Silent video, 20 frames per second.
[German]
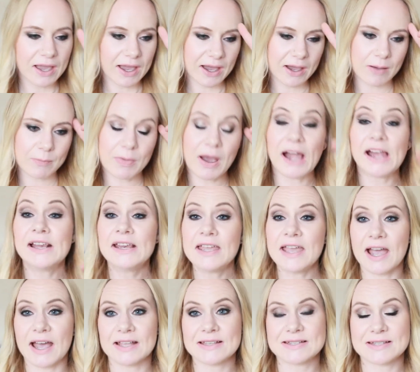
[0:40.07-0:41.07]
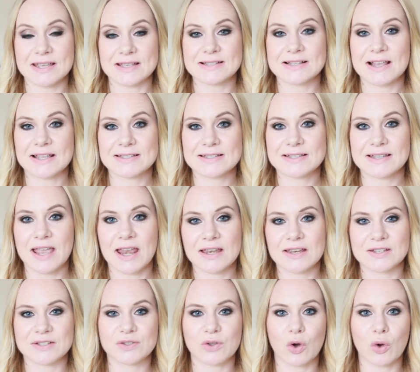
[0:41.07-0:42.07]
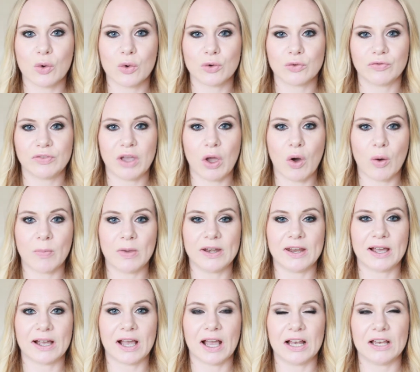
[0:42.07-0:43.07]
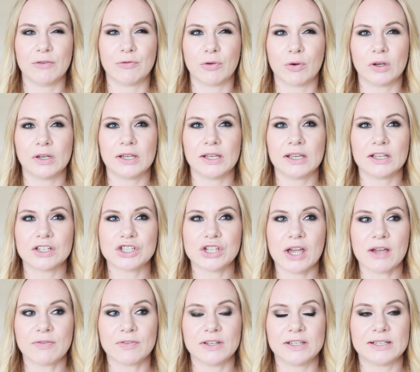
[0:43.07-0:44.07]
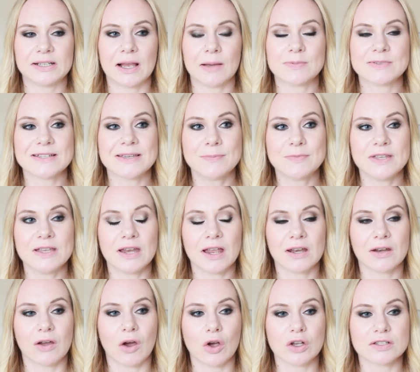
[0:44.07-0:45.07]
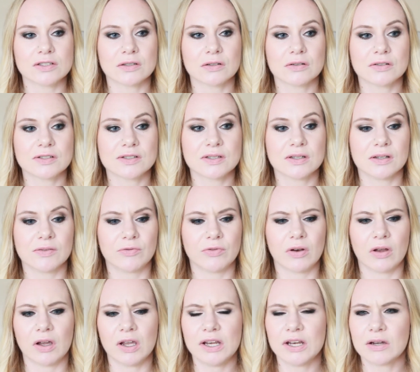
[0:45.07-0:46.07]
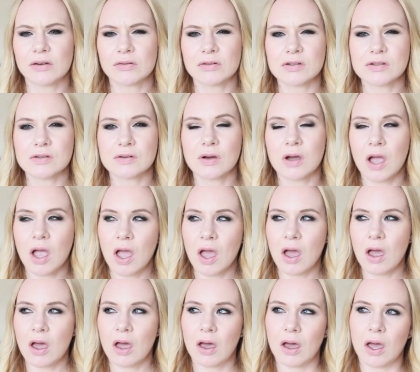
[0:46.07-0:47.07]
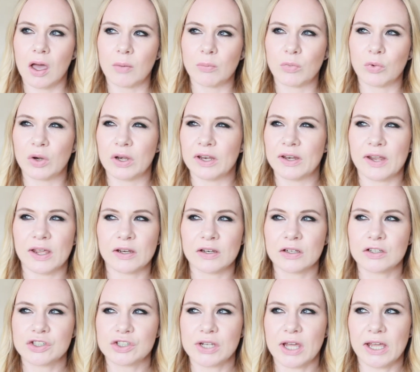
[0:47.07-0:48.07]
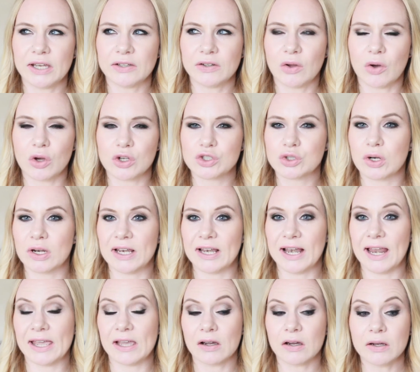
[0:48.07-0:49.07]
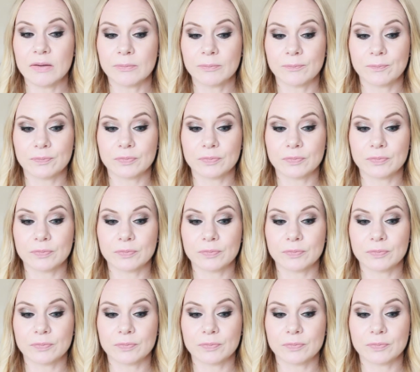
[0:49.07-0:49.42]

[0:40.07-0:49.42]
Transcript: Ähm, Aldi hat es jetzt letzten Endes doch irgendwie auch mal nach Kalifornien geschafft. Ich glaube, es gibt ihn an der Ostküste in Florida oder so ähm, und in anderen Staaten auch schon länger,